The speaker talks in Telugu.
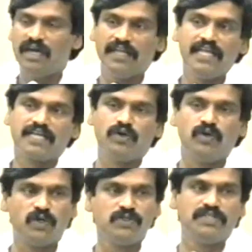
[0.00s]
అనేక
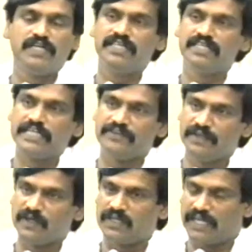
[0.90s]
ఒడుగులు
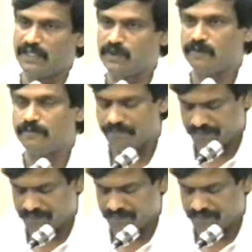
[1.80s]
ఎదిగినటువంటి ఒక నాయకుడు